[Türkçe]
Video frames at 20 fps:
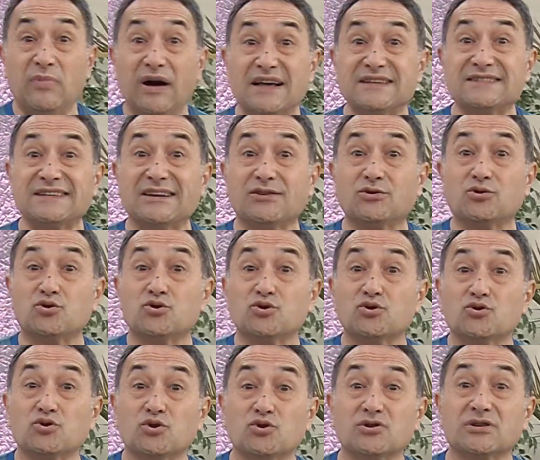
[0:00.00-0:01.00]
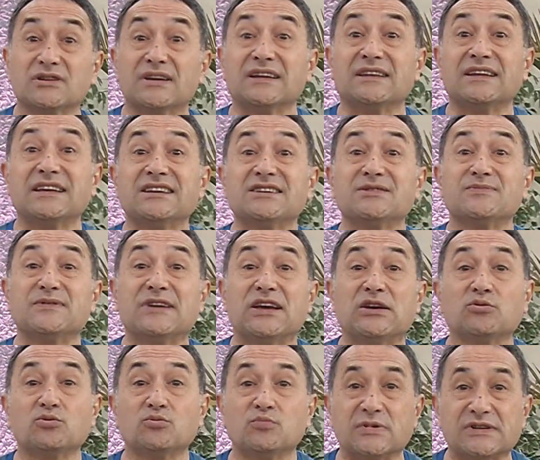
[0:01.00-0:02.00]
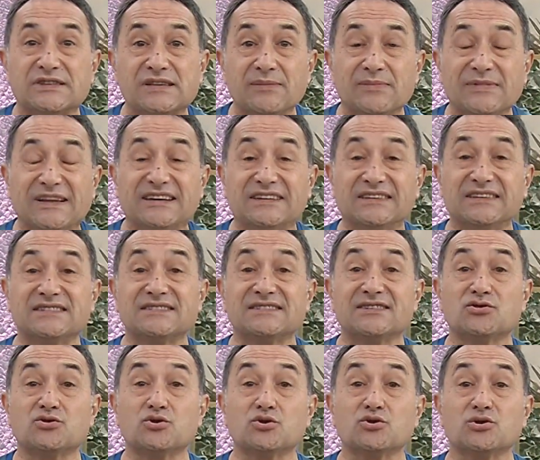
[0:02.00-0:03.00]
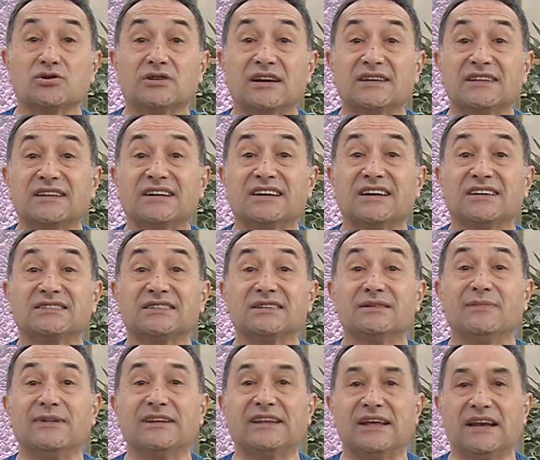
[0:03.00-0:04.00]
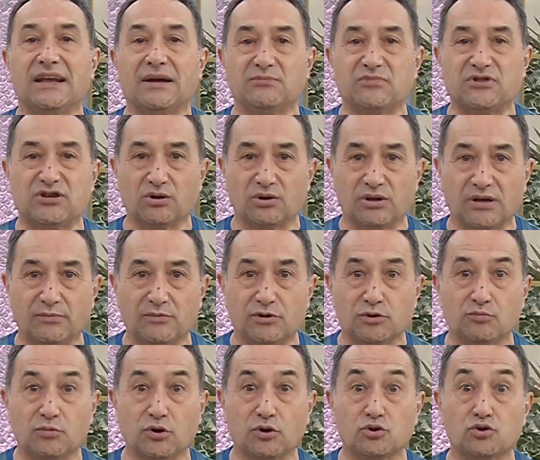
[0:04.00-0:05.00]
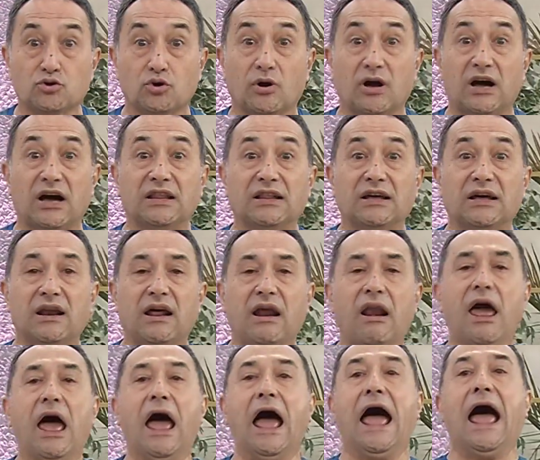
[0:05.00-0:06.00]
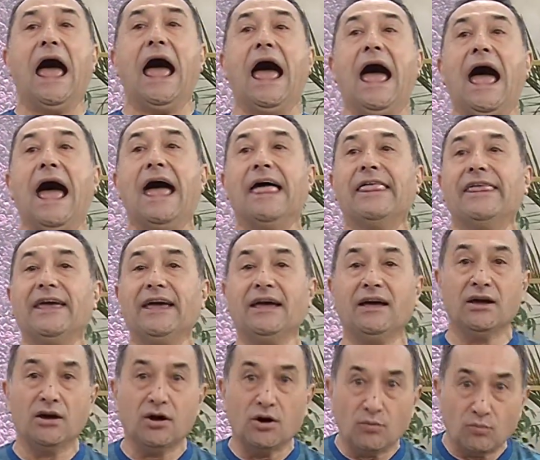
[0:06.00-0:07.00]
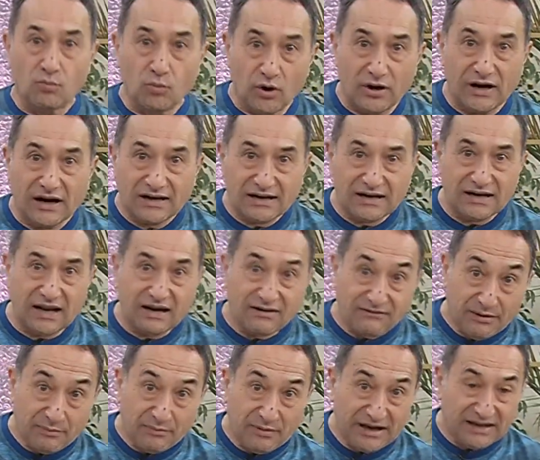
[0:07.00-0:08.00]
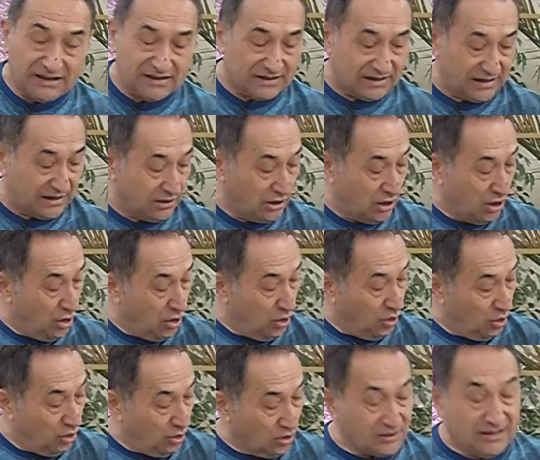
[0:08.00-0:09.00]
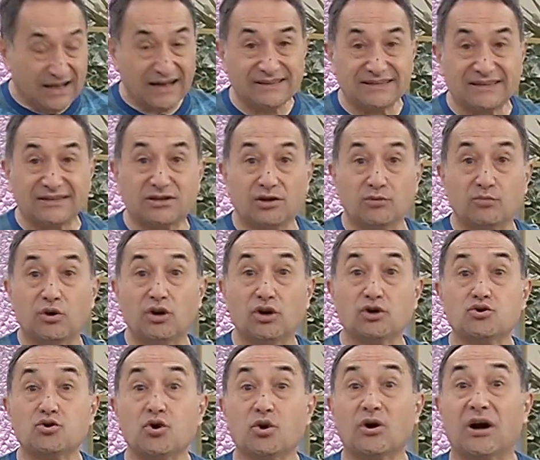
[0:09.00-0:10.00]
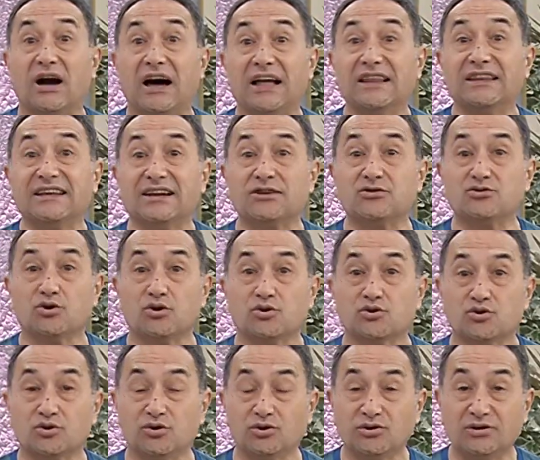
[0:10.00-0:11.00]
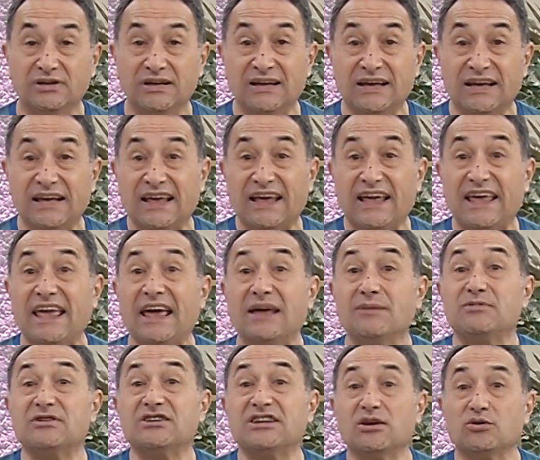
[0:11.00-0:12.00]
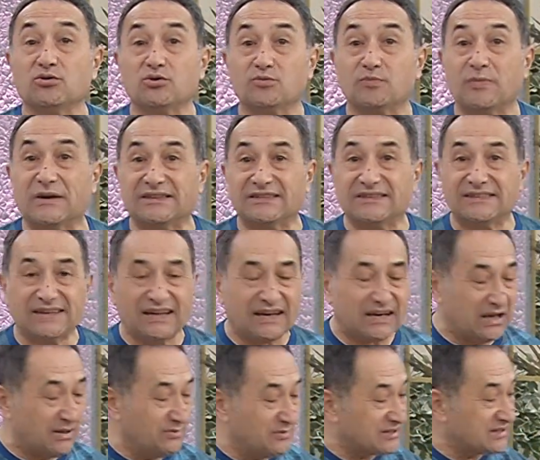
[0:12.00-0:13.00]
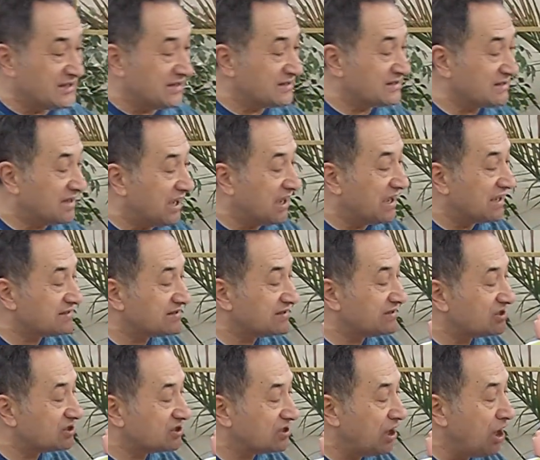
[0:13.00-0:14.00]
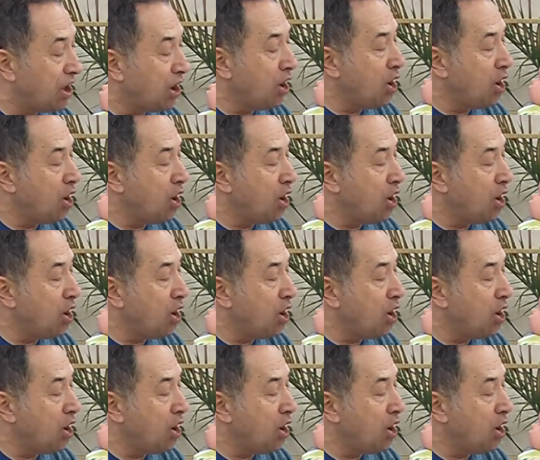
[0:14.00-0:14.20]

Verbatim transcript: Bazen küçük çocuklarda hiçbir şey yutmasa bile hırslı çocuklarda katılma denen bir şey olabilir. Böyle çok ağlarlar, aa, morarırlar ve bayılırlar. O takdirde böyle çok ağlayan çocuğun eğer bir şey yutmadığından eminseniz ağzın içine